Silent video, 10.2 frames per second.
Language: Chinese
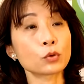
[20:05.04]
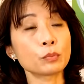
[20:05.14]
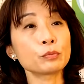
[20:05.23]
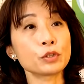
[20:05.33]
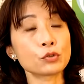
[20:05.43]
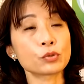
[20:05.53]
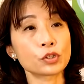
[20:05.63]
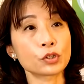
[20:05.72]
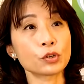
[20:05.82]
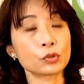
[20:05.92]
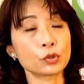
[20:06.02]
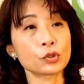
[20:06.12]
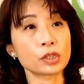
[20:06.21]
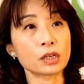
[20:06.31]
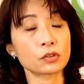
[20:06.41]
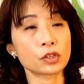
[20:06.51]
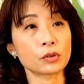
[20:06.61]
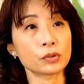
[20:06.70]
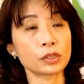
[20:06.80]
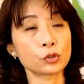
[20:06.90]
国外部秘书的时候，就是要
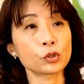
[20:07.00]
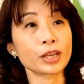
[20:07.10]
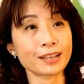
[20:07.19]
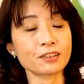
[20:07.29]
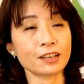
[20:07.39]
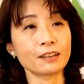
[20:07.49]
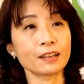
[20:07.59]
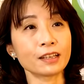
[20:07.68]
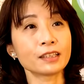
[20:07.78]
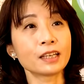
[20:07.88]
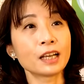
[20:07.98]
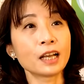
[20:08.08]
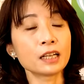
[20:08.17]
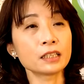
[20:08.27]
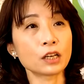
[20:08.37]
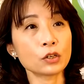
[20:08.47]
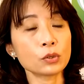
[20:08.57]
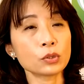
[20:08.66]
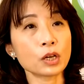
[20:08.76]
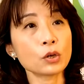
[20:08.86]
找去看展览。然
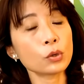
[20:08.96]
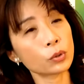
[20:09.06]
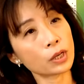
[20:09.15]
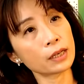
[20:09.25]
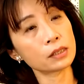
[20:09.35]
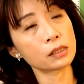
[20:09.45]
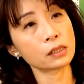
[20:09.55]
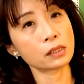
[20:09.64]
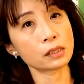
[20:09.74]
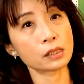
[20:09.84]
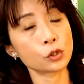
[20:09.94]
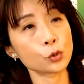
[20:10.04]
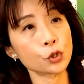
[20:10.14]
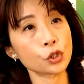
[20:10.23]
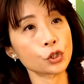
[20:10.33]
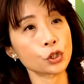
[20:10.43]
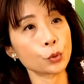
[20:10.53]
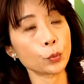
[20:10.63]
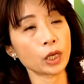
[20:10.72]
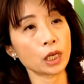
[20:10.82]
后到后来，其实就是
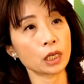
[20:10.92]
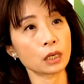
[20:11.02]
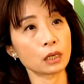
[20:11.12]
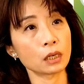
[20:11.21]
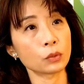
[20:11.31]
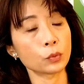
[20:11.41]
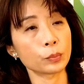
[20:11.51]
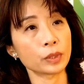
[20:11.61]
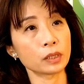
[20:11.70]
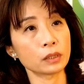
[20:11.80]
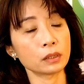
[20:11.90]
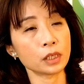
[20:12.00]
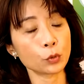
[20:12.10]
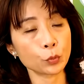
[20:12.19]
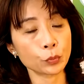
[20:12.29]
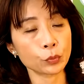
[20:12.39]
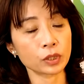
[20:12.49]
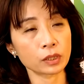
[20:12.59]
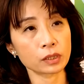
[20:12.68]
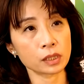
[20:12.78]
因为呃，我们业务部
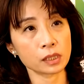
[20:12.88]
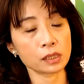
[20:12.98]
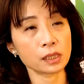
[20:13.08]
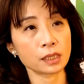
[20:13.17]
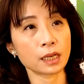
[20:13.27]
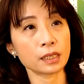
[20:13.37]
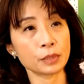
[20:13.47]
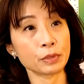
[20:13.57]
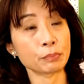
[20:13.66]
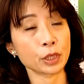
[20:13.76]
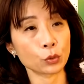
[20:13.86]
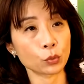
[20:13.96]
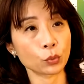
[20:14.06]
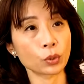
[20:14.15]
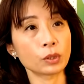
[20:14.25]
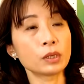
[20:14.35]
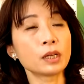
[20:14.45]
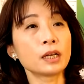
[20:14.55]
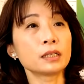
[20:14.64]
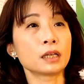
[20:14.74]
的一个经理他移民美国，
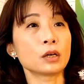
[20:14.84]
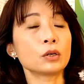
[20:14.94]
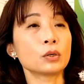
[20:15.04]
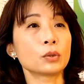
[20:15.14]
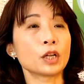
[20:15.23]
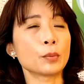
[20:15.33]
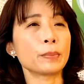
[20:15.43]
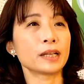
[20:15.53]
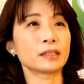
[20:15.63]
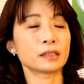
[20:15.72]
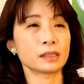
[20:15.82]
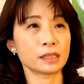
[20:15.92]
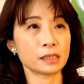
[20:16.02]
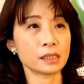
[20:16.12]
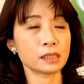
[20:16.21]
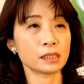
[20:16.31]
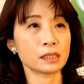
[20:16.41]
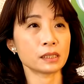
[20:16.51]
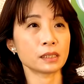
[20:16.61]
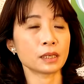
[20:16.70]
然后老板的年
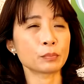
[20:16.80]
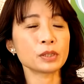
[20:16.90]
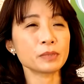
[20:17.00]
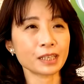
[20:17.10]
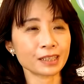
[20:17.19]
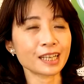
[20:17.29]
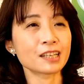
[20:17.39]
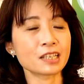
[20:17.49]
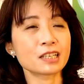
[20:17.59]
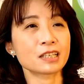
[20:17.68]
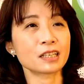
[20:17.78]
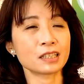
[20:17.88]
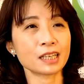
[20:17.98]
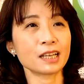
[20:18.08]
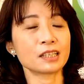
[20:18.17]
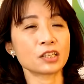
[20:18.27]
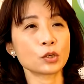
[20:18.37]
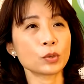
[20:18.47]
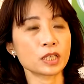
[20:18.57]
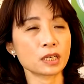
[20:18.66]
纪也不是比较大，而是在
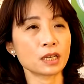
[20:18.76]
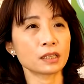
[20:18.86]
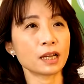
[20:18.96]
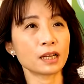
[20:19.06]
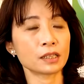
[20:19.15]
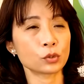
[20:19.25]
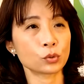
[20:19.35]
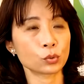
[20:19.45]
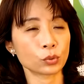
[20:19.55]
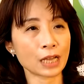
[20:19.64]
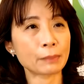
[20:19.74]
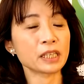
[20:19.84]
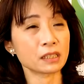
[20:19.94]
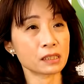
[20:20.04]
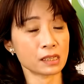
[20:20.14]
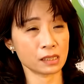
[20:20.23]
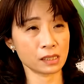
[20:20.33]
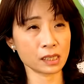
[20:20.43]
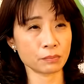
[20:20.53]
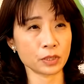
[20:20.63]
社会上他所打拼的年
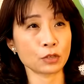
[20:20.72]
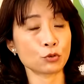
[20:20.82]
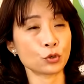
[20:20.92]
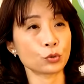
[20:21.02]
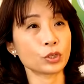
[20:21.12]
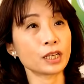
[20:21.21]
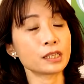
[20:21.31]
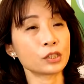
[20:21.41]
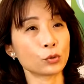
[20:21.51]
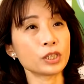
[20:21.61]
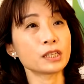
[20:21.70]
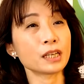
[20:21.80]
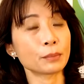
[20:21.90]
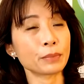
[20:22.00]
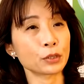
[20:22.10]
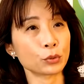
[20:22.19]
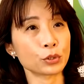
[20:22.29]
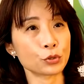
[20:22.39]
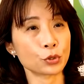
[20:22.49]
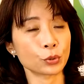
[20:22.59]
限比较久，所以他有点想办
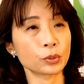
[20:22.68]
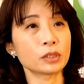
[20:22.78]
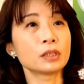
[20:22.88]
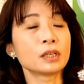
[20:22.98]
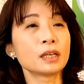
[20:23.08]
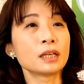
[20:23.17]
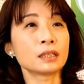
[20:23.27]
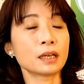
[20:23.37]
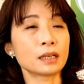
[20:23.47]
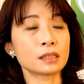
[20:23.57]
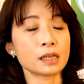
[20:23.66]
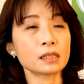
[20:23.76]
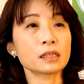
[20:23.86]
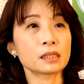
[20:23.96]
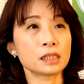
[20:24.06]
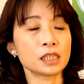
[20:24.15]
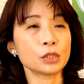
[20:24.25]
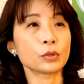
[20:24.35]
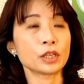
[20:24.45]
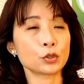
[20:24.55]
退休了。那这样的一个机
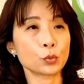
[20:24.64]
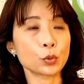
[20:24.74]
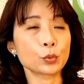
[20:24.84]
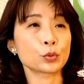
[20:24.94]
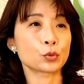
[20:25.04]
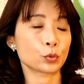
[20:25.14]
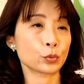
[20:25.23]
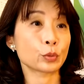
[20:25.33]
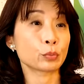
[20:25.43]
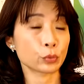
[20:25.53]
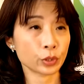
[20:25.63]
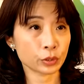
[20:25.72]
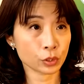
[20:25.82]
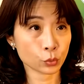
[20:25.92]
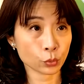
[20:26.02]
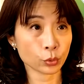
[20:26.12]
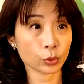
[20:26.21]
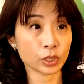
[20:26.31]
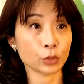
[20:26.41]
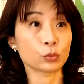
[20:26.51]
缘，他就问我说：“愿不愿意做
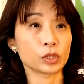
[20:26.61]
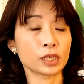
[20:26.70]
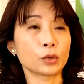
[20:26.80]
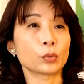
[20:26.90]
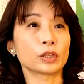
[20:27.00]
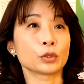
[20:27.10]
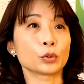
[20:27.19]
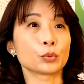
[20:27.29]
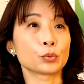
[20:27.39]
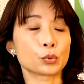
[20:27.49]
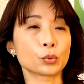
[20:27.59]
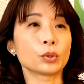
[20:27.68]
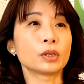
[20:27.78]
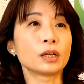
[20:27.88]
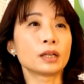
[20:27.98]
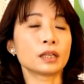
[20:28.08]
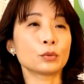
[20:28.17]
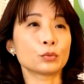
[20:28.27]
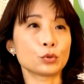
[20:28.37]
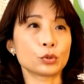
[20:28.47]
业务相关的工作？”
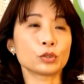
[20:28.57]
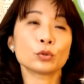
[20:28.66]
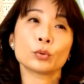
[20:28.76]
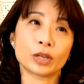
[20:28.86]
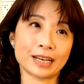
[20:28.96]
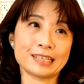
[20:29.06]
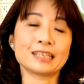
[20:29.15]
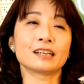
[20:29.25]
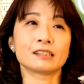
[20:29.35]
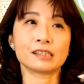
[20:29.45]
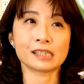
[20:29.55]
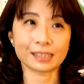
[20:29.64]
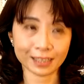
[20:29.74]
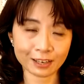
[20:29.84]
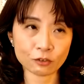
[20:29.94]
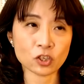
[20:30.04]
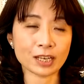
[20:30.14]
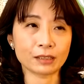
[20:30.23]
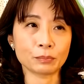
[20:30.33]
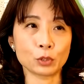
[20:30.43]
那我觉得对我来讲是一个挑
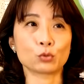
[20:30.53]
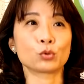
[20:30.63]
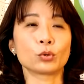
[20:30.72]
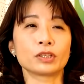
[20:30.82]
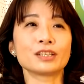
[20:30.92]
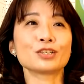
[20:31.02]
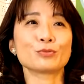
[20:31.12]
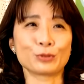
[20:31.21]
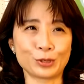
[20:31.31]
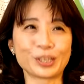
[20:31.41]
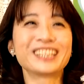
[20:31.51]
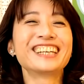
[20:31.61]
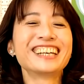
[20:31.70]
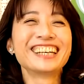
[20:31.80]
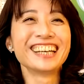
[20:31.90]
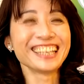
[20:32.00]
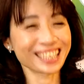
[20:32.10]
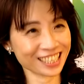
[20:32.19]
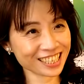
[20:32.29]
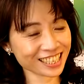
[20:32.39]
战，没有错。但是我觉得
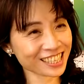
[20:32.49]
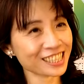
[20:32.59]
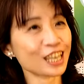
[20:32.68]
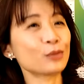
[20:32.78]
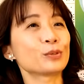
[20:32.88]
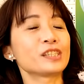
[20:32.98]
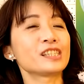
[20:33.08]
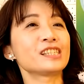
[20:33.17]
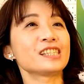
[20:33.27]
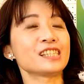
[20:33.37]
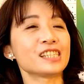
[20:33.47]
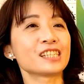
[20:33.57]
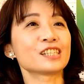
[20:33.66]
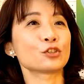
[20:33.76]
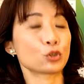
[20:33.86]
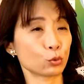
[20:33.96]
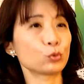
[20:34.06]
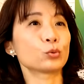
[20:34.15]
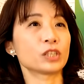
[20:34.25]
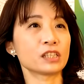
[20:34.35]
也是增加我自己一个收
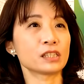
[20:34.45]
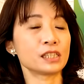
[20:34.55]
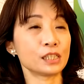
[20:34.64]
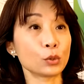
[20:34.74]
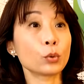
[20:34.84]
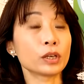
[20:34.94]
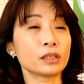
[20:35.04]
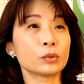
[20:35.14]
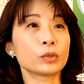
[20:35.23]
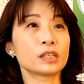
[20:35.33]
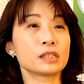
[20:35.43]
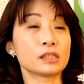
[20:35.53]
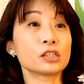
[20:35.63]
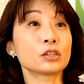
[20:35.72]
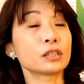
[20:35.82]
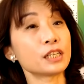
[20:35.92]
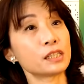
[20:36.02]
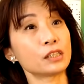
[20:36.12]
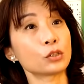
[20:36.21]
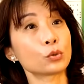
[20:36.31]
入的一个机会，因为行政内
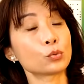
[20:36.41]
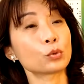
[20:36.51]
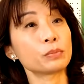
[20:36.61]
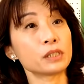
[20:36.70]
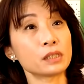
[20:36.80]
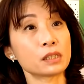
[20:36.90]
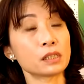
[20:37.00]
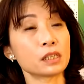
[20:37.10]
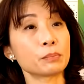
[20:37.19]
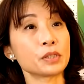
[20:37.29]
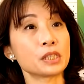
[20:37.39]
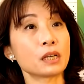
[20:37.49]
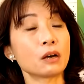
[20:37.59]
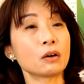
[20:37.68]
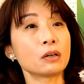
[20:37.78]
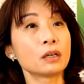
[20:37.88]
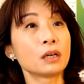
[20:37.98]
勤的工作毕竟是一个比较……